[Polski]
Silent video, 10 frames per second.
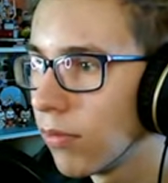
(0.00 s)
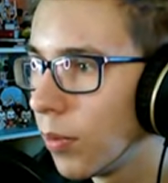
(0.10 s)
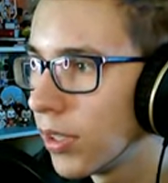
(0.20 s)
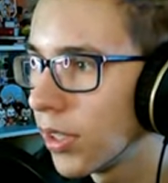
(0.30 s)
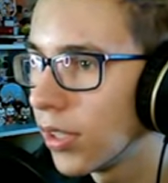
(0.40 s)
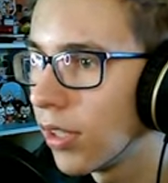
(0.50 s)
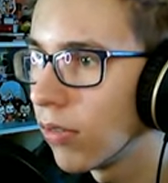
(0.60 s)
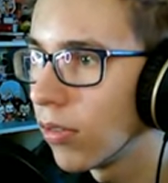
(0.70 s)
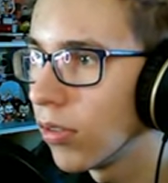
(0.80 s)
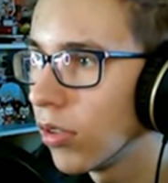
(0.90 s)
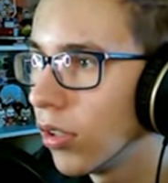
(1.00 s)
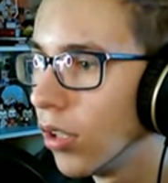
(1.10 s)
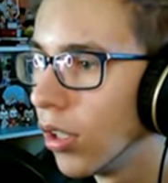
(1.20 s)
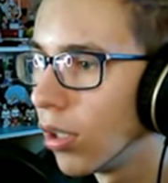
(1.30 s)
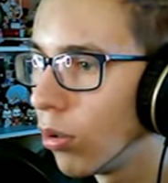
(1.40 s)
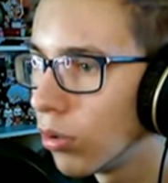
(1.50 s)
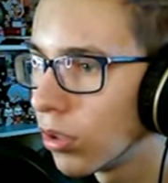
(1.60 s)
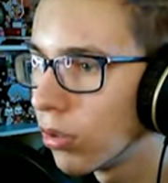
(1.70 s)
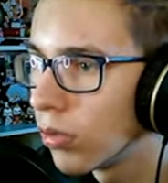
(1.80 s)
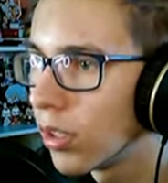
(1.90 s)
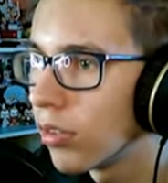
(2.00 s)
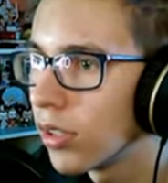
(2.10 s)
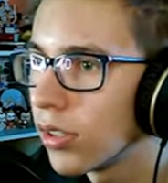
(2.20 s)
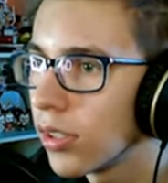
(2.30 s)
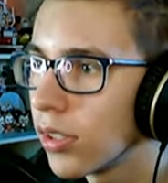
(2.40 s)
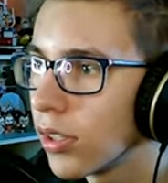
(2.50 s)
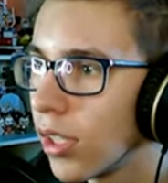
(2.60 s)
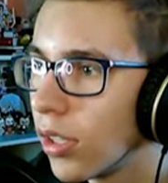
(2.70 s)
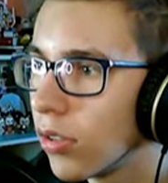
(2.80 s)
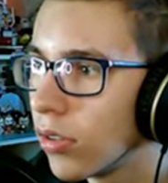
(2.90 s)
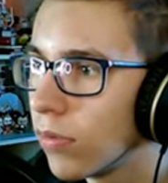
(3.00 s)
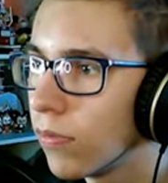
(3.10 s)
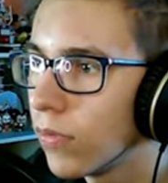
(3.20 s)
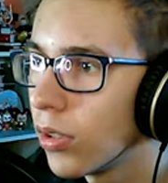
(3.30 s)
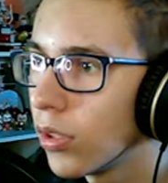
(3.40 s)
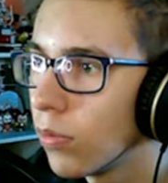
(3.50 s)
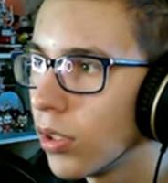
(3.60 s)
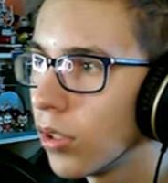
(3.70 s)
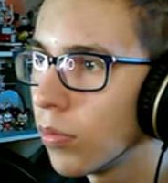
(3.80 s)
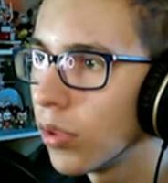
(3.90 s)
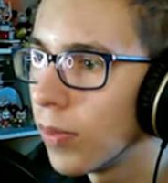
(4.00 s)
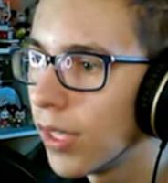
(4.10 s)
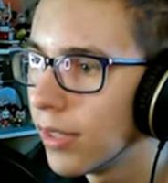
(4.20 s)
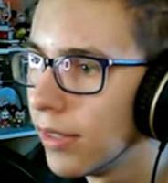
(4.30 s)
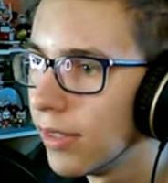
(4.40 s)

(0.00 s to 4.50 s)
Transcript: Niebieskie drewno, no i glutki tu cały czas skaczą. To też mi się nie podoba.